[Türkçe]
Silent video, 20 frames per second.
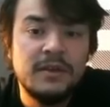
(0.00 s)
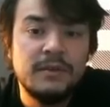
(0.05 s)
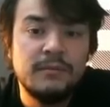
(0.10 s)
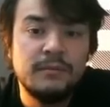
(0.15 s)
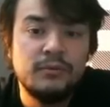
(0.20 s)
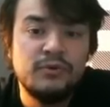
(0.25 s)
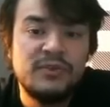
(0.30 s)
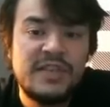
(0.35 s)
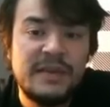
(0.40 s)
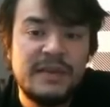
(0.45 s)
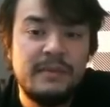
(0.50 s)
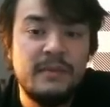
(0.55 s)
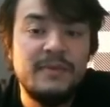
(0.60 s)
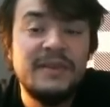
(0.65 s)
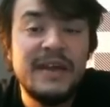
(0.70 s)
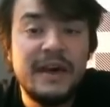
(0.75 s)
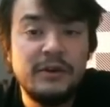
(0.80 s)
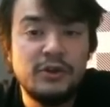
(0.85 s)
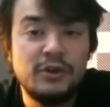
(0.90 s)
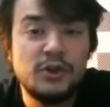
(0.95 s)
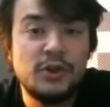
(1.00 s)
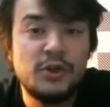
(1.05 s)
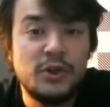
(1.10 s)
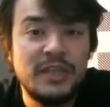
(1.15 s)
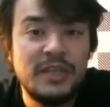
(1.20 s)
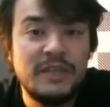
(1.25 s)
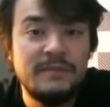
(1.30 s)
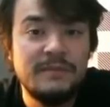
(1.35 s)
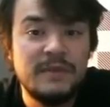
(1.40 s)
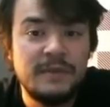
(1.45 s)
Bunun sebebi daha önce
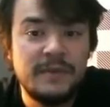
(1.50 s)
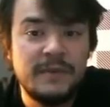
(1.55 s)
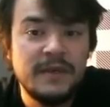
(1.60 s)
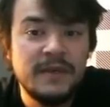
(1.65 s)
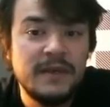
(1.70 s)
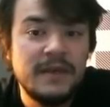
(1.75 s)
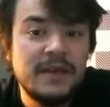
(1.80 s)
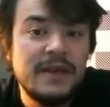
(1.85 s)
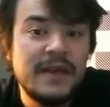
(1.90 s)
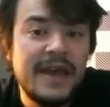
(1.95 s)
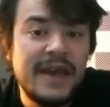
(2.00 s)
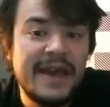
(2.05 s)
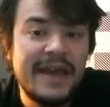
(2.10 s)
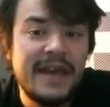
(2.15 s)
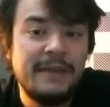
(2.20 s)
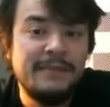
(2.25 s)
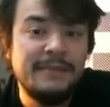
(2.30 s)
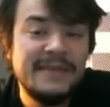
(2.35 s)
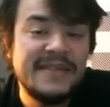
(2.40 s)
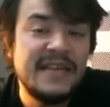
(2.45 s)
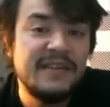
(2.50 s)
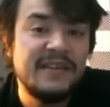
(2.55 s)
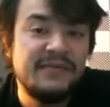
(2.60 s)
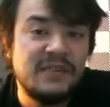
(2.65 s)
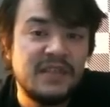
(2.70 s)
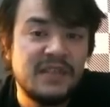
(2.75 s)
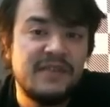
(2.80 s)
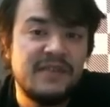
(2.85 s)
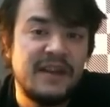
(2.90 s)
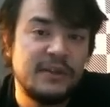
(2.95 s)
söylediğim gibi eğer bir
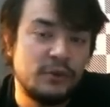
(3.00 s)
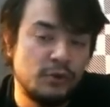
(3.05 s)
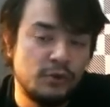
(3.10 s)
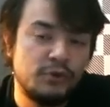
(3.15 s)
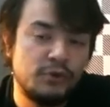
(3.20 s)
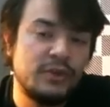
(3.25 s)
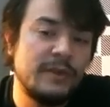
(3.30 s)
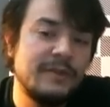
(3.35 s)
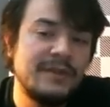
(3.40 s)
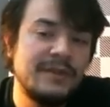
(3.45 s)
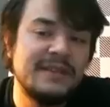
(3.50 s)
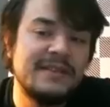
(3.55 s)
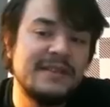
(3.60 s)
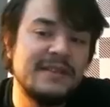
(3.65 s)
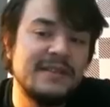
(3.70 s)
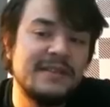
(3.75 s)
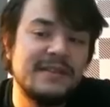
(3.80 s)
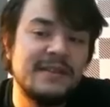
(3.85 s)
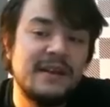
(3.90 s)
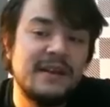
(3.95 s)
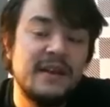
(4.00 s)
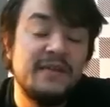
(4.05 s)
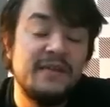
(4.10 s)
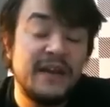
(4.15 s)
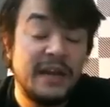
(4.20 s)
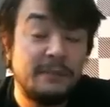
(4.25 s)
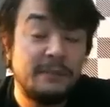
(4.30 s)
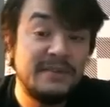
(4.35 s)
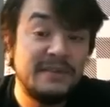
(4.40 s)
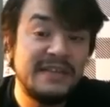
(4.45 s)
zayıfınız varsa onu tutabilirsiniz.
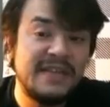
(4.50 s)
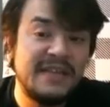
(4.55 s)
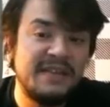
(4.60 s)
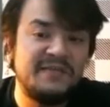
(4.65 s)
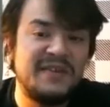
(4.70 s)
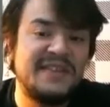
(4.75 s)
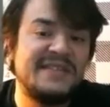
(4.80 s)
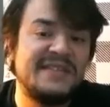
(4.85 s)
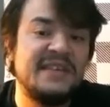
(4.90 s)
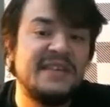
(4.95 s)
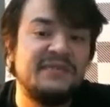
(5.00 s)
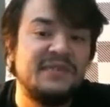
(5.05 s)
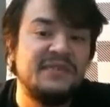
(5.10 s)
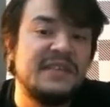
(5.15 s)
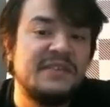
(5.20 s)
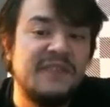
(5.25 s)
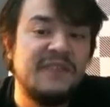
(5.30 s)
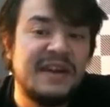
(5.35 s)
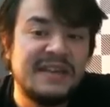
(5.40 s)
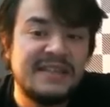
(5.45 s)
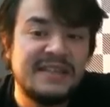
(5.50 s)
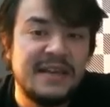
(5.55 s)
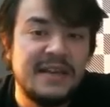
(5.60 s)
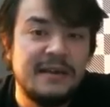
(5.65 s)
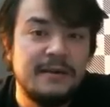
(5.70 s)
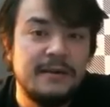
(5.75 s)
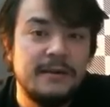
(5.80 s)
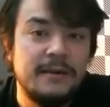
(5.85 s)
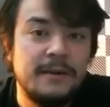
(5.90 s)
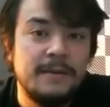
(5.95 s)
Fakat birden fazla zayıflığınız varsa
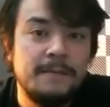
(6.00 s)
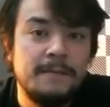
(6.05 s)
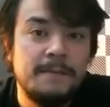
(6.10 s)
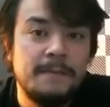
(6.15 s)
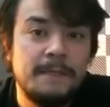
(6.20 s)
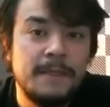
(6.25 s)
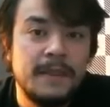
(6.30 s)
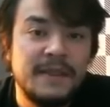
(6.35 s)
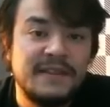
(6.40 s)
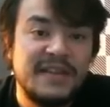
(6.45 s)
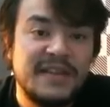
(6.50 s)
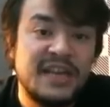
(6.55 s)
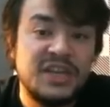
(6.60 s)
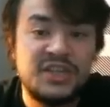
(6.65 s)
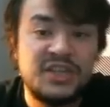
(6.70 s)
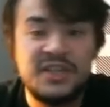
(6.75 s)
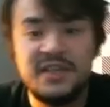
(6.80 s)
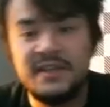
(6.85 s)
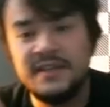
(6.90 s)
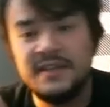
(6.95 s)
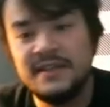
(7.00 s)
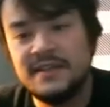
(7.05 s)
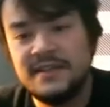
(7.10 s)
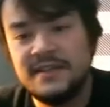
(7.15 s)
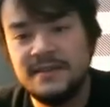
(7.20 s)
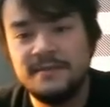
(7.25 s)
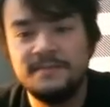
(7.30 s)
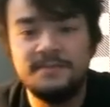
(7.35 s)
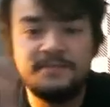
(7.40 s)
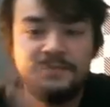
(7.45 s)
taşlarınız
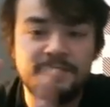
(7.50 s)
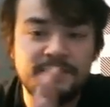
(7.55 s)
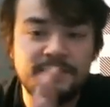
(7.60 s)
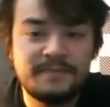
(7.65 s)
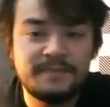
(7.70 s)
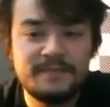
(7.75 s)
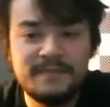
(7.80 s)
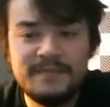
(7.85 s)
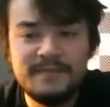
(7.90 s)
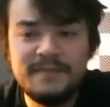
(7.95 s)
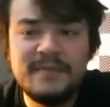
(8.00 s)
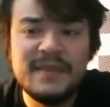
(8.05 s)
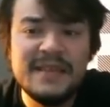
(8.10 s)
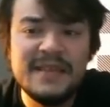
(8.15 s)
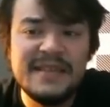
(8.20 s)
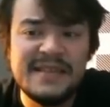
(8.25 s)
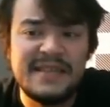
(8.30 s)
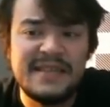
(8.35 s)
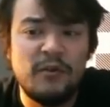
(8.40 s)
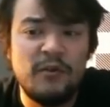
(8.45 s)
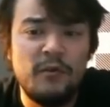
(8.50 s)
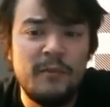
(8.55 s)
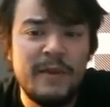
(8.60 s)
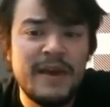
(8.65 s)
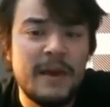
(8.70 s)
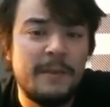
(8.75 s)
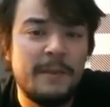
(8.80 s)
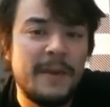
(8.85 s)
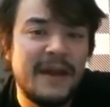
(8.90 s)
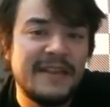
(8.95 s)
savunma
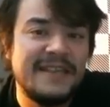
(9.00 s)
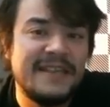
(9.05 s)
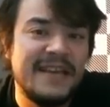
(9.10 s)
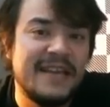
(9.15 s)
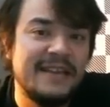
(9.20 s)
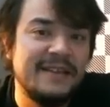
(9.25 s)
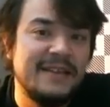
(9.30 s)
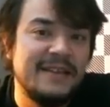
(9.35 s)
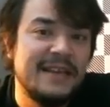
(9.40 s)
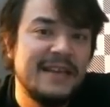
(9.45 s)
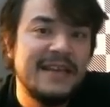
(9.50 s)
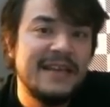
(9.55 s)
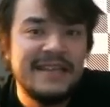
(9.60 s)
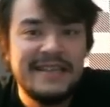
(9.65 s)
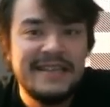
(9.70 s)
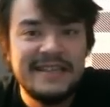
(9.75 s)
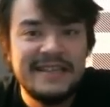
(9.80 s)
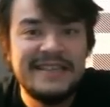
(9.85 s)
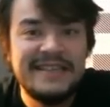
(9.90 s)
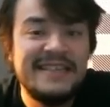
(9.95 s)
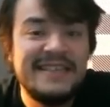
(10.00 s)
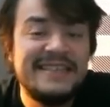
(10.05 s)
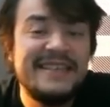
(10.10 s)
yaparken git